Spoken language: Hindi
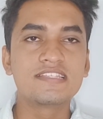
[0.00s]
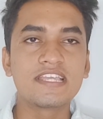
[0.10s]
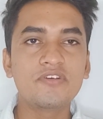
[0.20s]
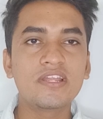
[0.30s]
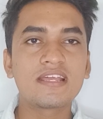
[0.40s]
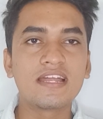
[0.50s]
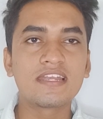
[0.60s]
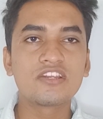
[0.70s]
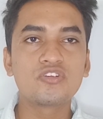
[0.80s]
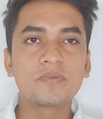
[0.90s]
सेवन
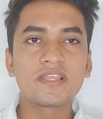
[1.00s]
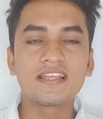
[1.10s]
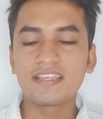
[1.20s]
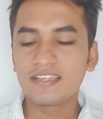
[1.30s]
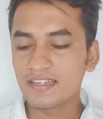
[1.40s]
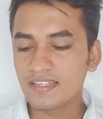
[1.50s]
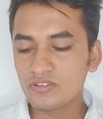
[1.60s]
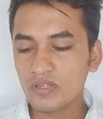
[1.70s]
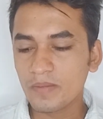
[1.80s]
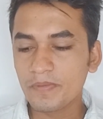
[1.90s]
कंटिन्यू पे क्लिक
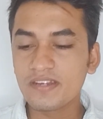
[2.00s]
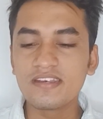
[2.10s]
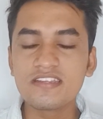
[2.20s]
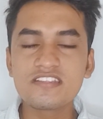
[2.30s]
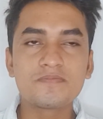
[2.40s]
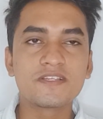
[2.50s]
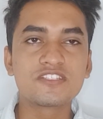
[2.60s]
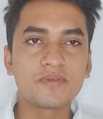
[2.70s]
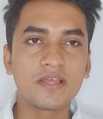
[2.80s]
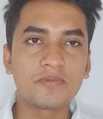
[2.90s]
करेंगे तो यहाँ पे नेक्स्ट
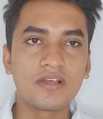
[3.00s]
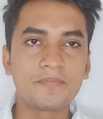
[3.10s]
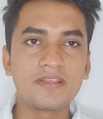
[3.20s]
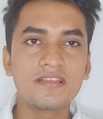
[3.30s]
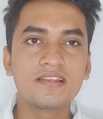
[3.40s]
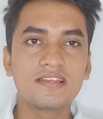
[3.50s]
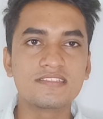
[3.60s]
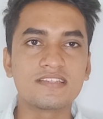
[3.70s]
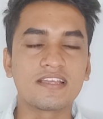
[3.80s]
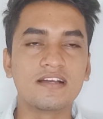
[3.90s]
पेज पे आपको वहाँ पे
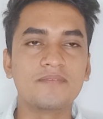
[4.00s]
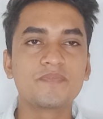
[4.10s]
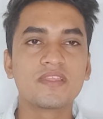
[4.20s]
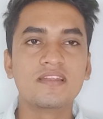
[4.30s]
ले जाएगा